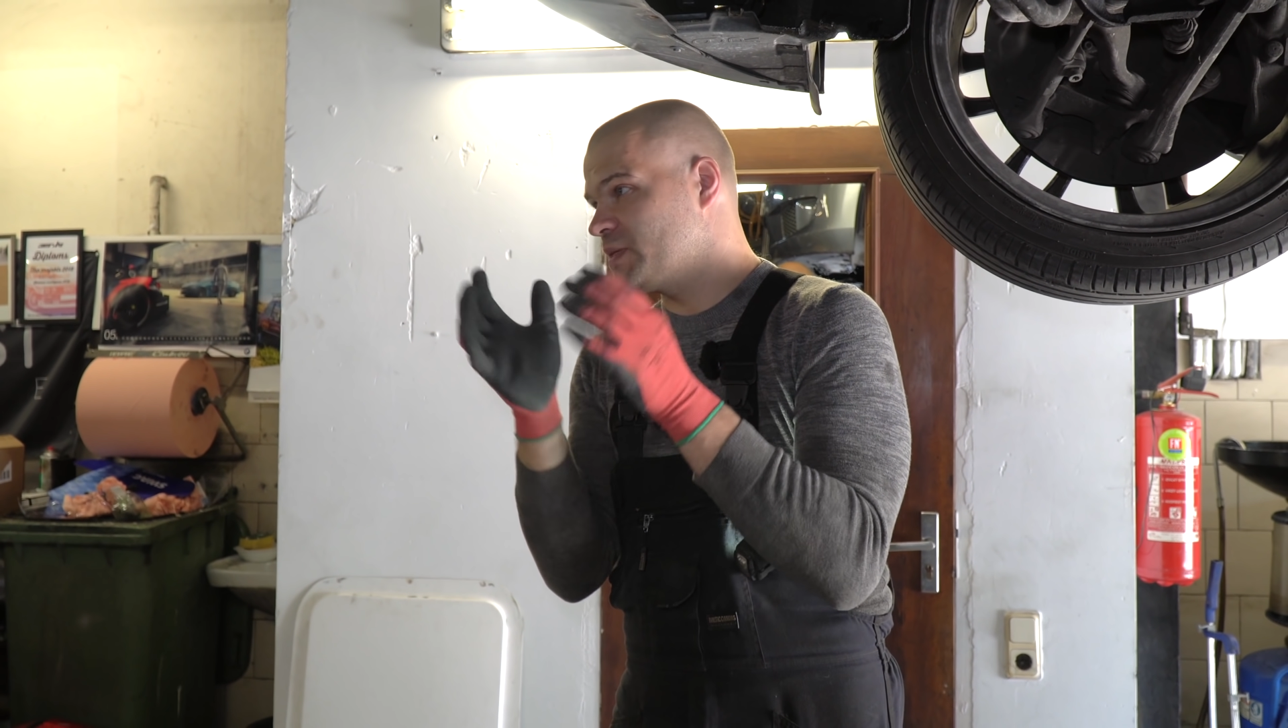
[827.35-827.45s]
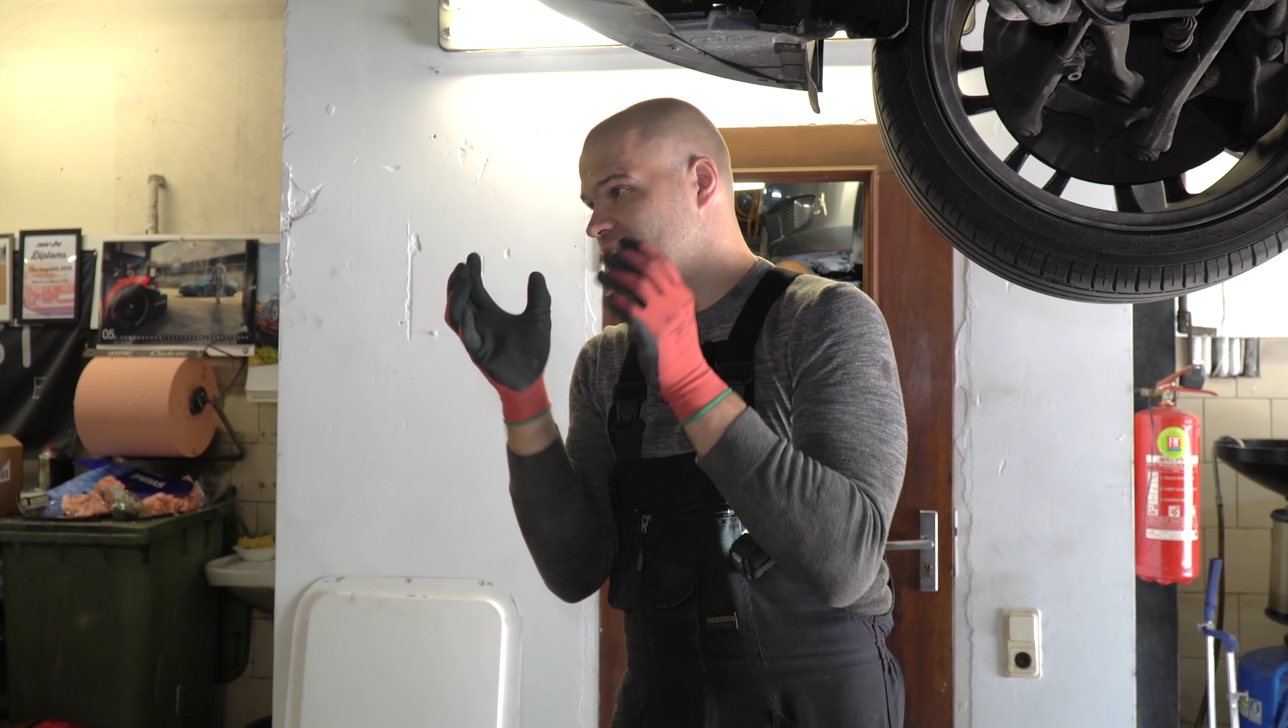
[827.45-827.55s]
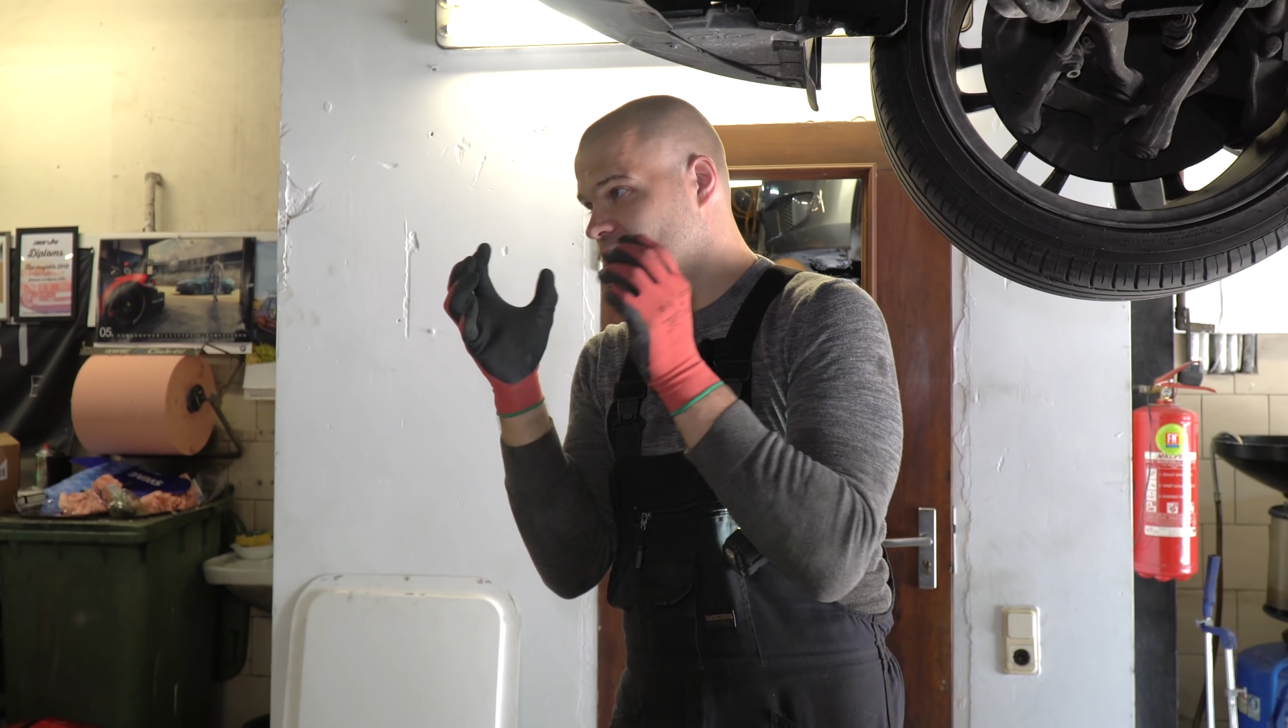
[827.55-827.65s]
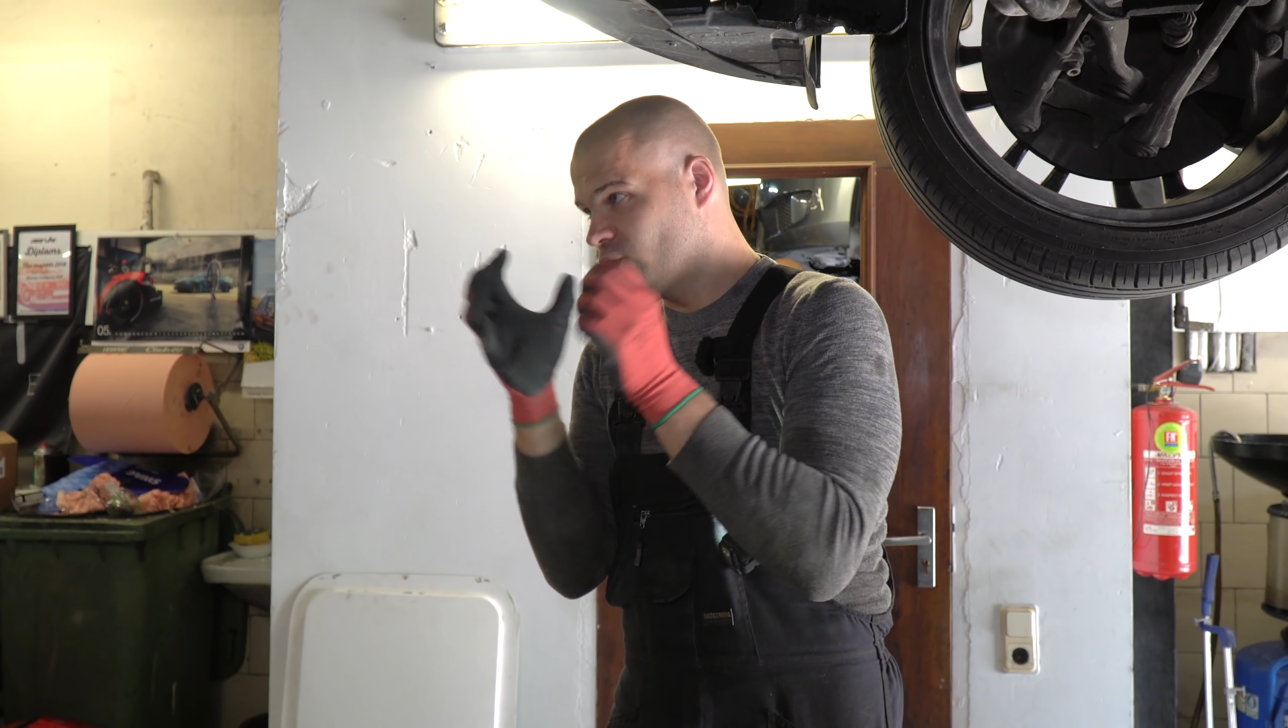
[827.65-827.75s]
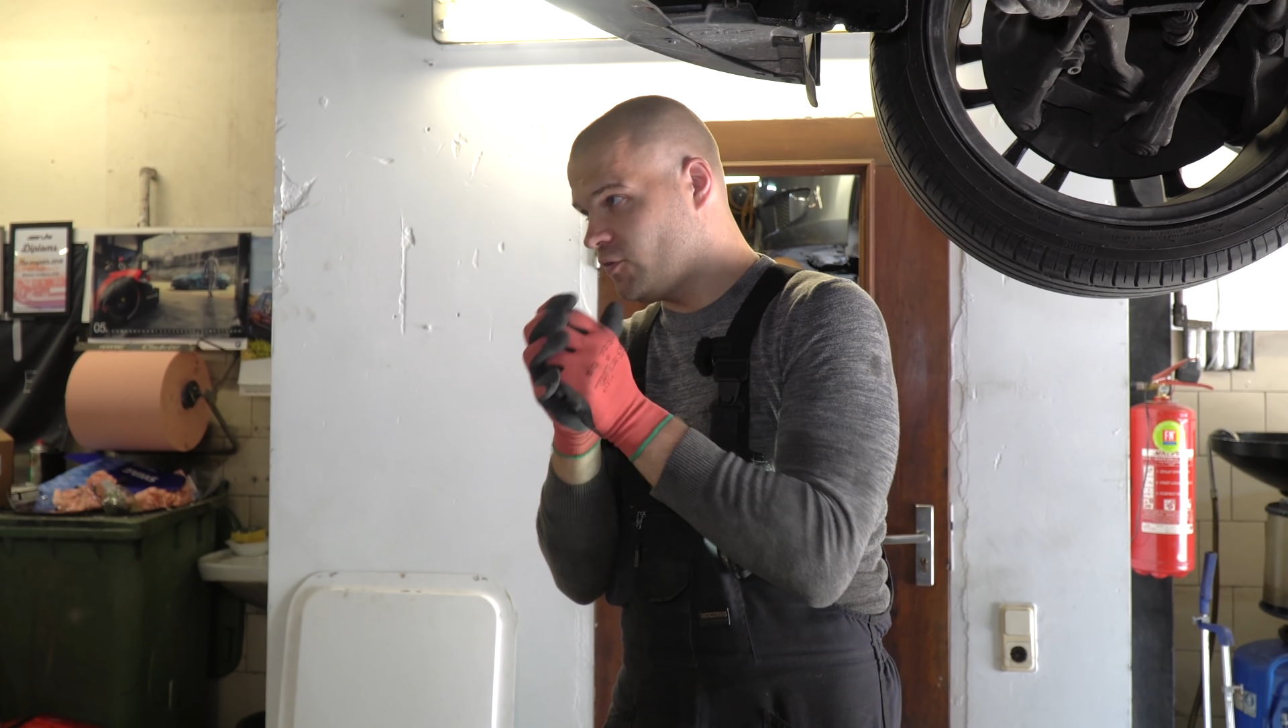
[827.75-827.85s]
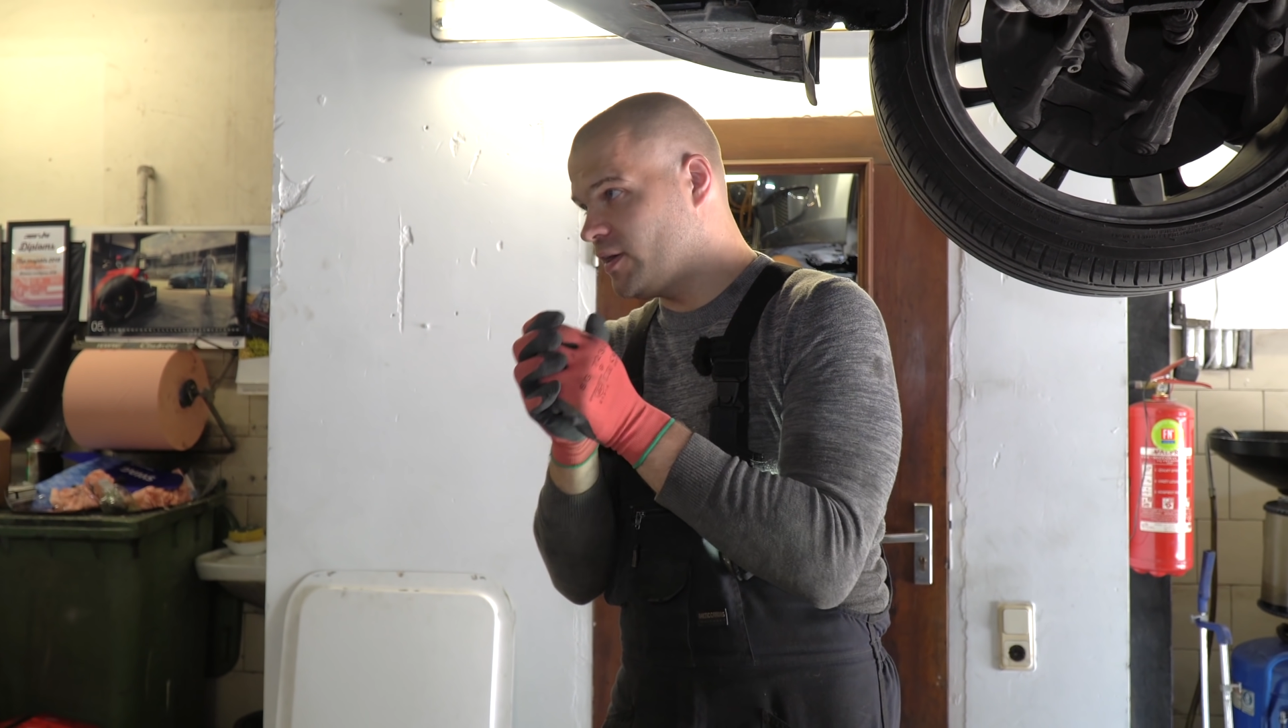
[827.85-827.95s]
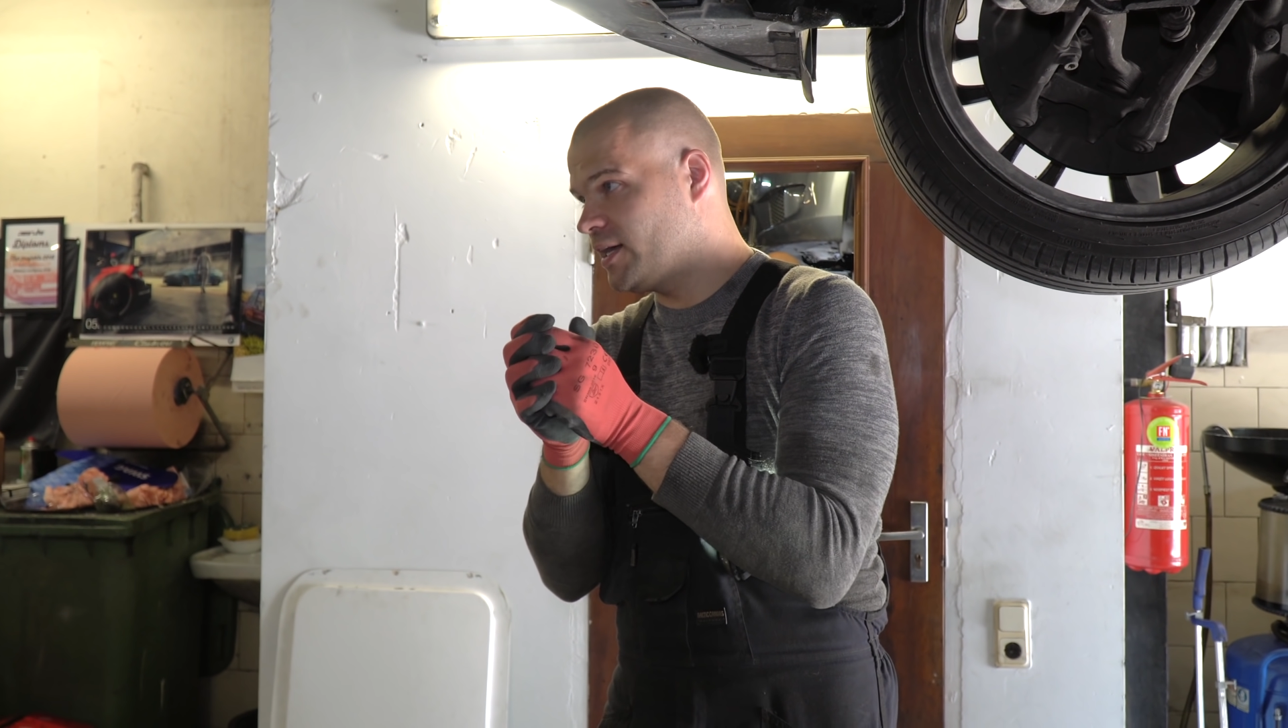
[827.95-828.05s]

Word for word: поставить новое